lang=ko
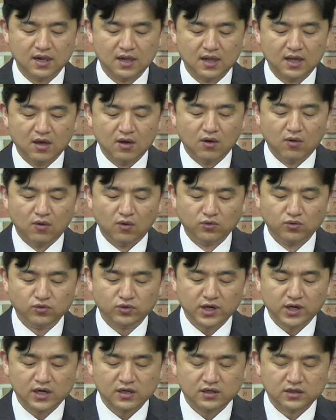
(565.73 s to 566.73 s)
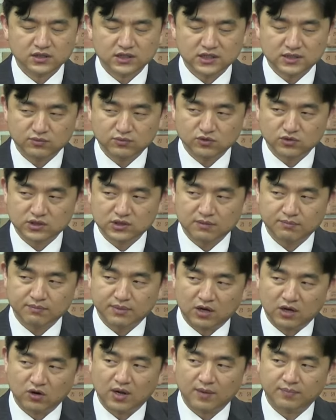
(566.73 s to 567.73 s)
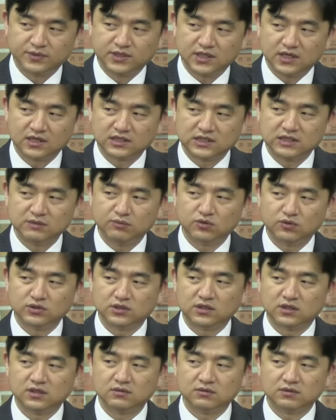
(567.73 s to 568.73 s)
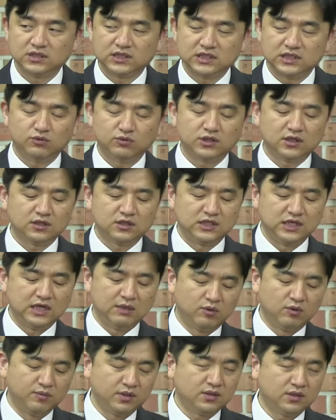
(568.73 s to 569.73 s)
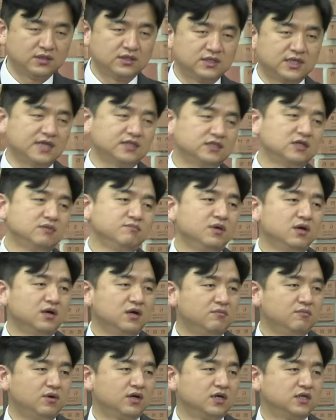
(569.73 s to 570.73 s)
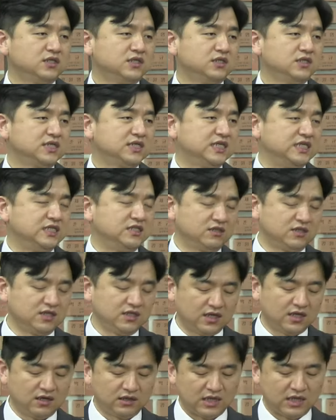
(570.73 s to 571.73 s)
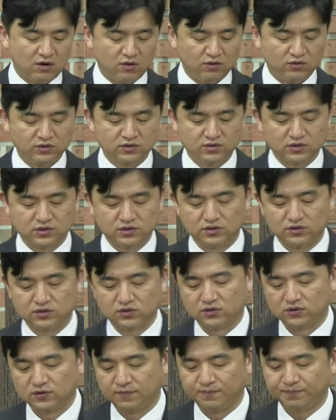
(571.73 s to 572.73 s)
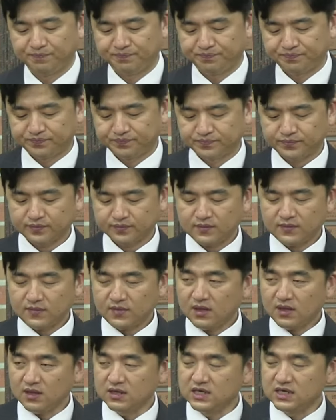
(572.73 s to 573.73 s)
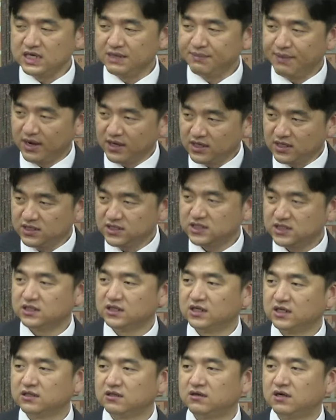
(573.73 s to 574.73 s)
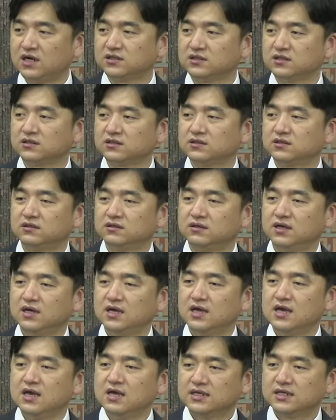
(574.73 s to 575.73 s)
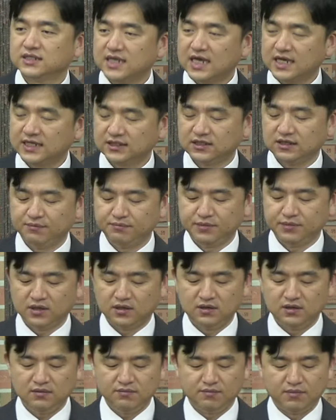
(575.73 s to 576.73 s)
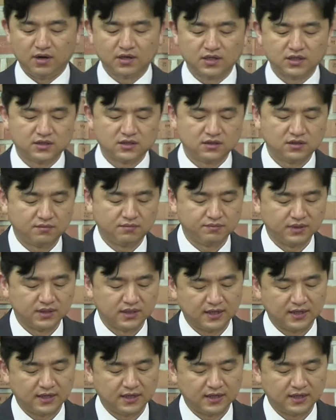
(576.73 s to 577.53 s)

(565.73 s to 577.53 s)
오늘 의 읽은 16장 바로 앞장 15절 15장 뒤에 보면 4천 명을 먹이신 기적이 나오는 것이죠. 이방인 지역에 들어가셔서 4천 명을 먹이신 겁니다.